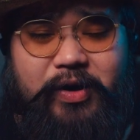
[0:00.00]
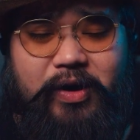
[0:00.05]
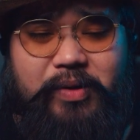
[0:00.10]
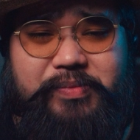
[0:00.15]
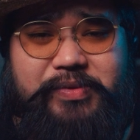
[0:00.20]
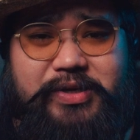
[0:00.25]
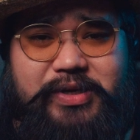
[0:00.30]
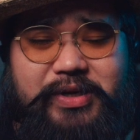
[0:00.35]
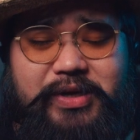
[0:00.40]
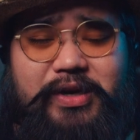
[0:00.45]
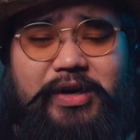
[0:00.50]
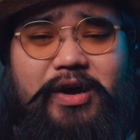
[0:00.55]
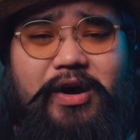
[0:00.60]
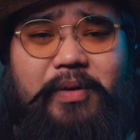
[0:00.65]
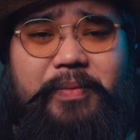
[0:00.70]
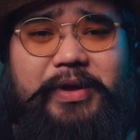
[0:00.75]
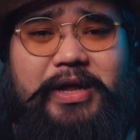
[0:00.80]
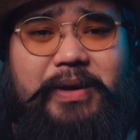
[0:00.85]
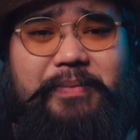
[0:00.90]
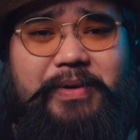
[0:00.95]
ย้อมสีแล้วเรา
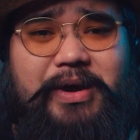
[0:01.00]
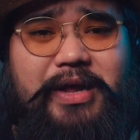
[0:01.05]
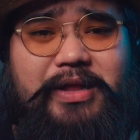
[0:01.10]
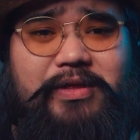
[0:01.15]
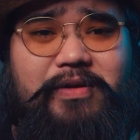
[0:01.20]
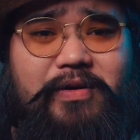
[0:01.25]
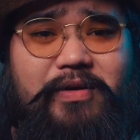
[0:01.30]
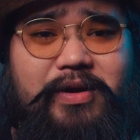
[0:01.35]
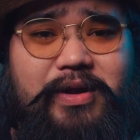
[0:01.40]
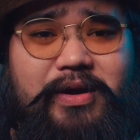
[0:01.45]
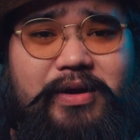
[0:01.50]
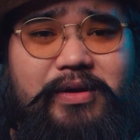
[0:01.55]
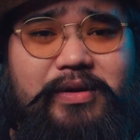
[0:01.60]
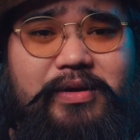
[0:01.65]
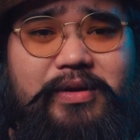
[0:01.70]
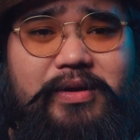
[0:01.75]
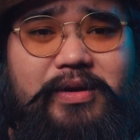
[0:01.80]
เอาไปทำงานต่อเนี่ย